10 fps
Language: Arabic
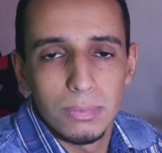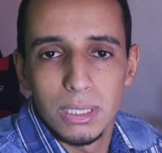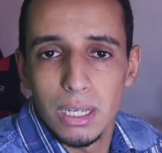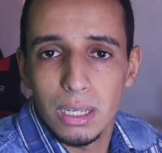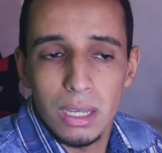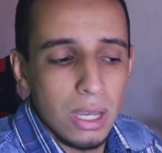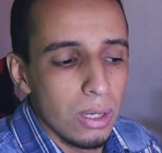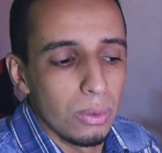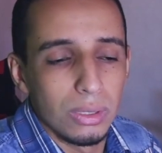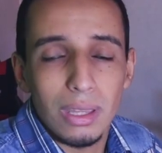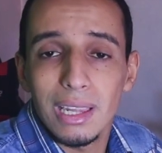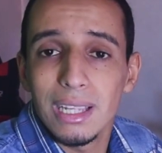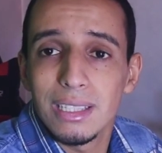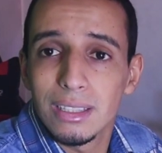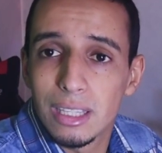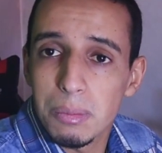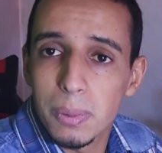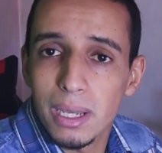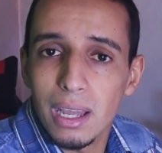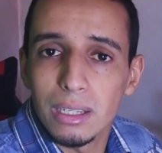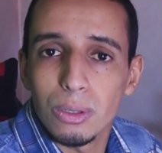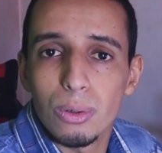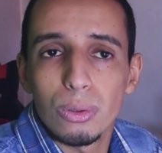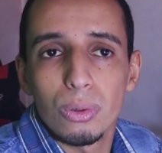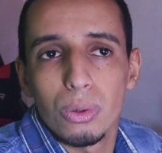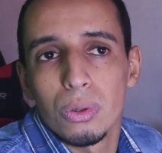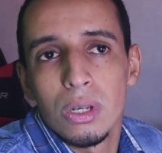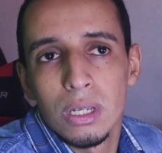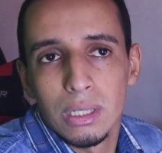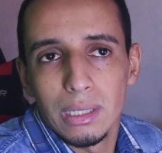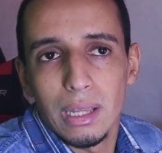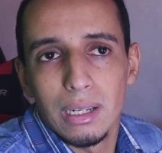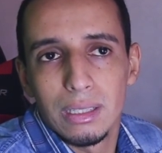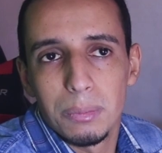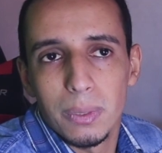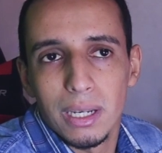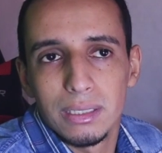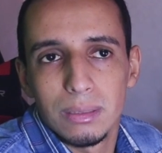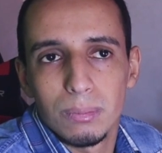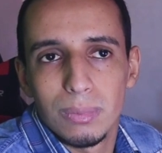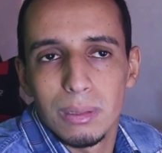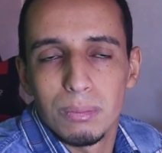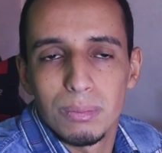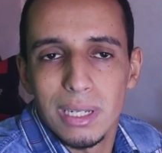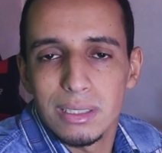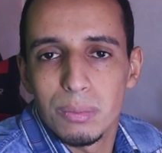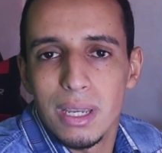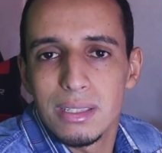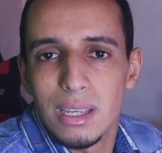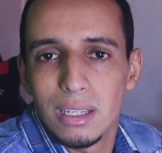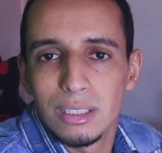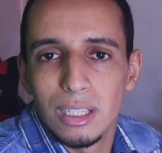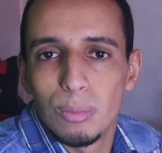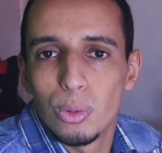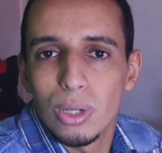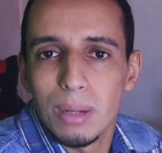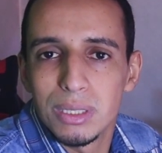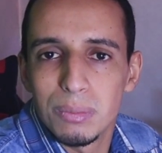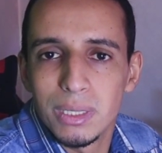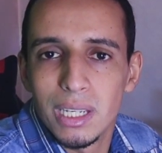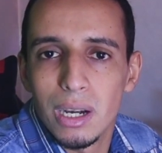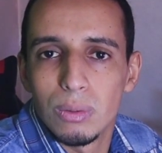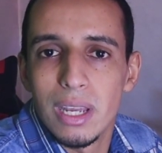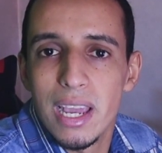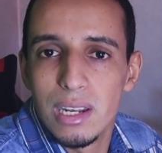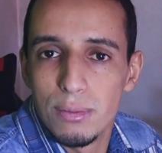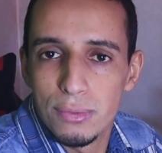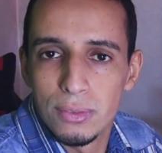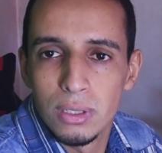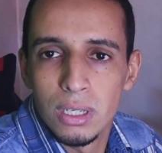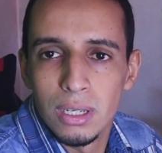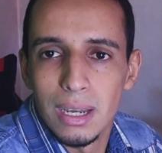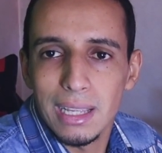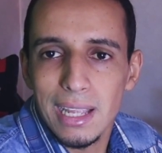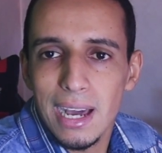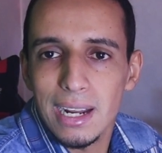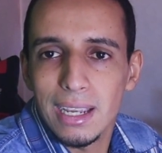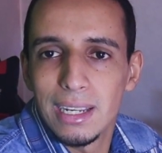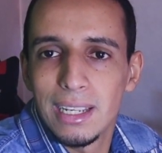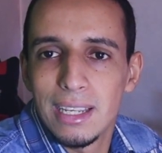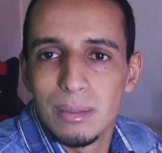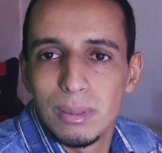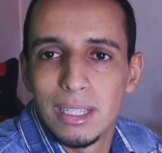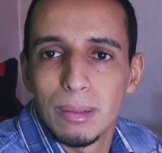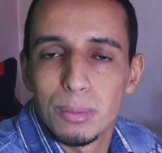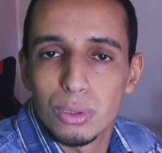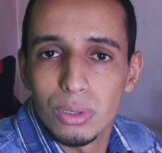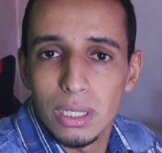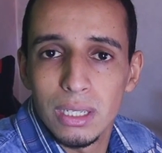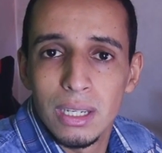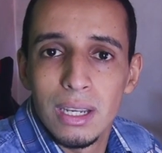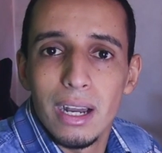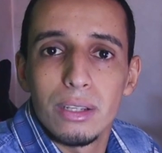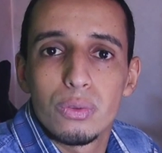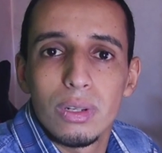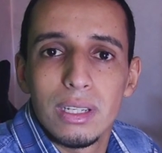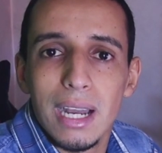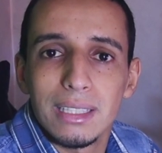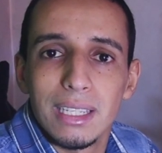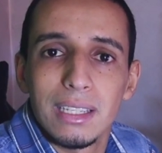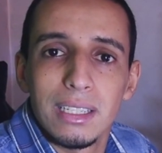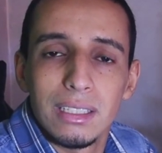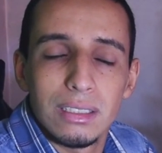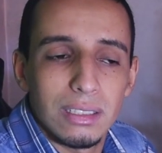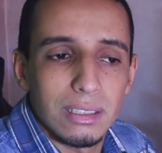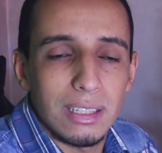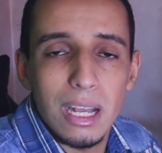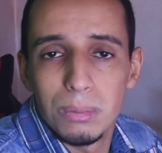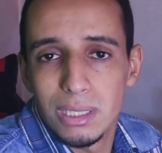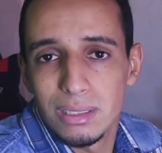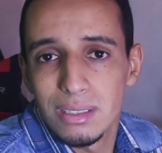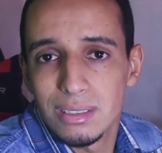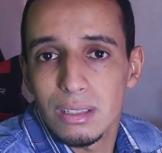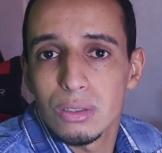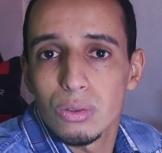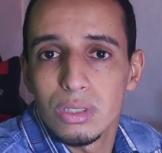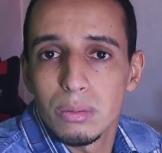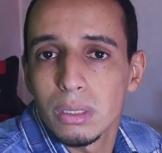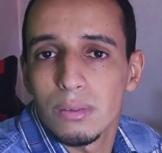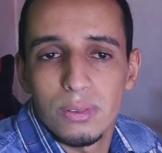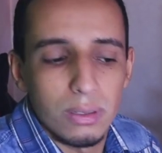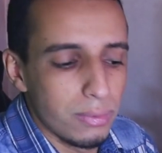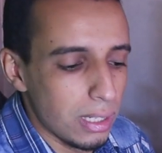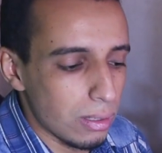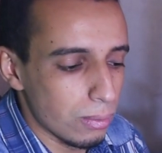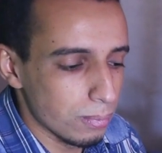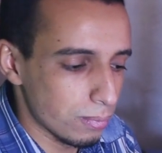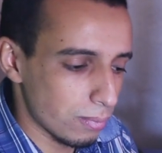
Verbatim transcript: ياك اذا طلعنا الدي بي اي نقولوا طلعنا الدي بي اي من بلاصه 200 نعملوا 500 ولا 1000 هاد الحركه اللي غنعمل دابا بالسوري غتولي عاطياني 5 يعني 6 سنتيمتر في, في الاكران